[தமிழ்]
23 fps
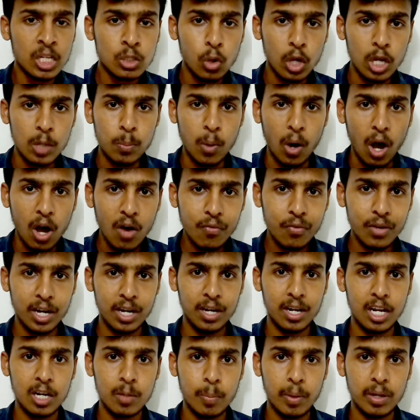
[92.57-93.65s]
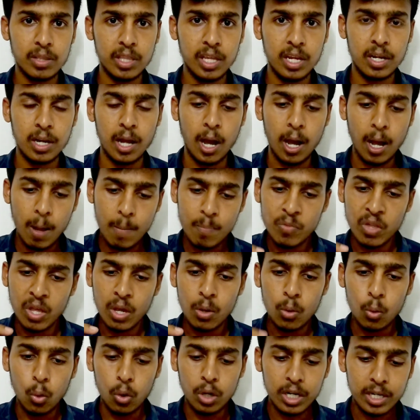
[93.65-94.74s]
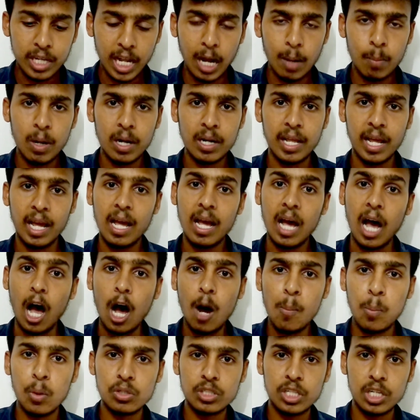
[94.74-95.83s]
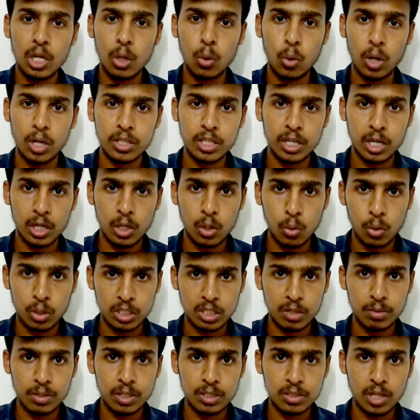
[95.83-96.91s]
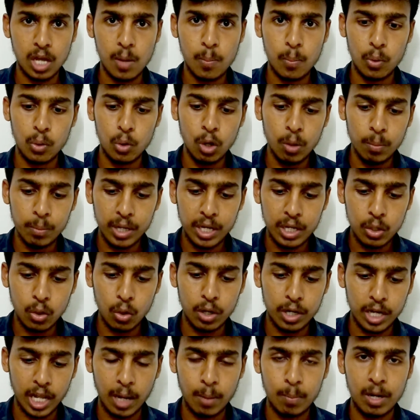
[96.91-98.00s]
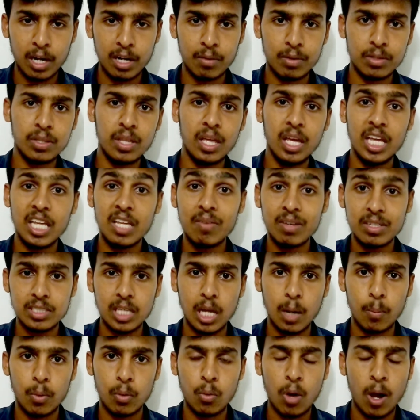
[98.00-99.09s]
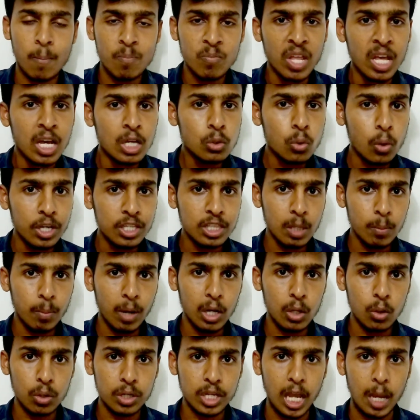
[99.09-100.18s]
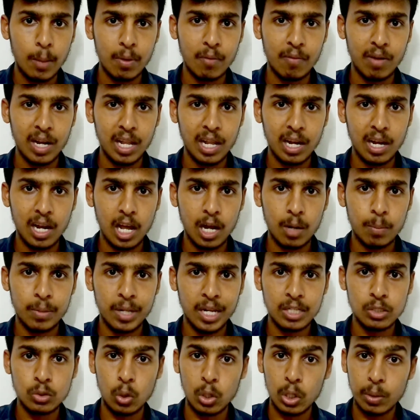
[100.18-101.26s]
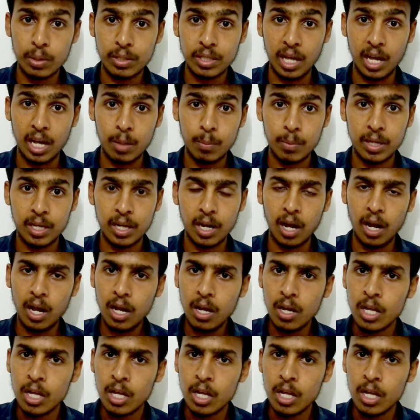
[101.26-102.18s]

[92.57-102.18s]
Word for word: ஸோ இப்போ ஆஃபர் என்னன்னு பார்த்தீங்கன்னா ஒரு டேப்லெட்டை ஆப்போசிட்டில் உட்காந்துட்டு இருக்க ஒருத்தர் வந்து சாப்பிடணும் அவனும் இன்னொரு டேப்லெட் வந்து இவன் சாப்பிடுவான் ஸோ இந்த மாதிரி ஒரு கேமை விளையாடலாம் அப்படின்னு சொல்லிட்டு வந்து ஆரம்பிக்கிறான்